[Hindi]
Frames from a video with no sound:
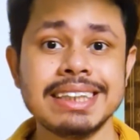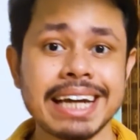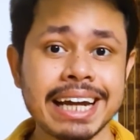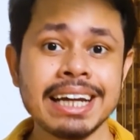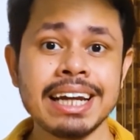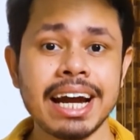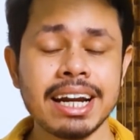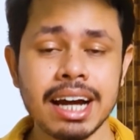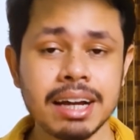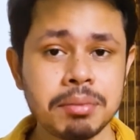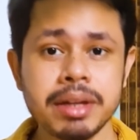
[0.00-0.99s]
द सेकंड
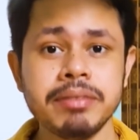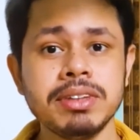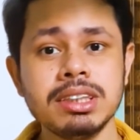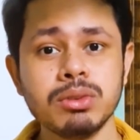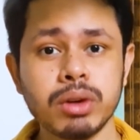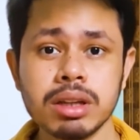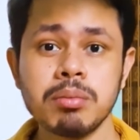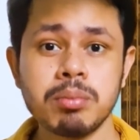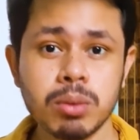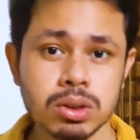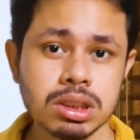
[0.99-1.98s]
एंड आई बिलीव दिस इज वन ऑफ द
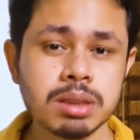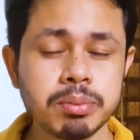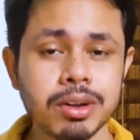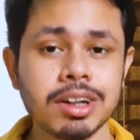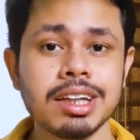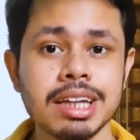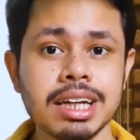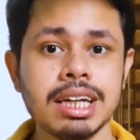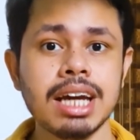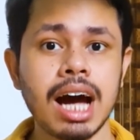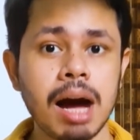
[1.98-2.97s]
मोस्ट इंपॉर्टेंट थिंग
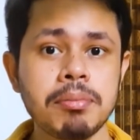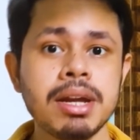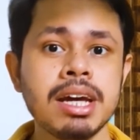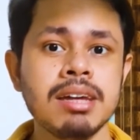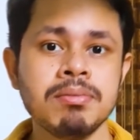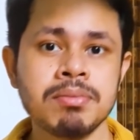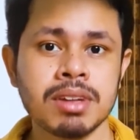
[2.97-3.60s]
कि आपने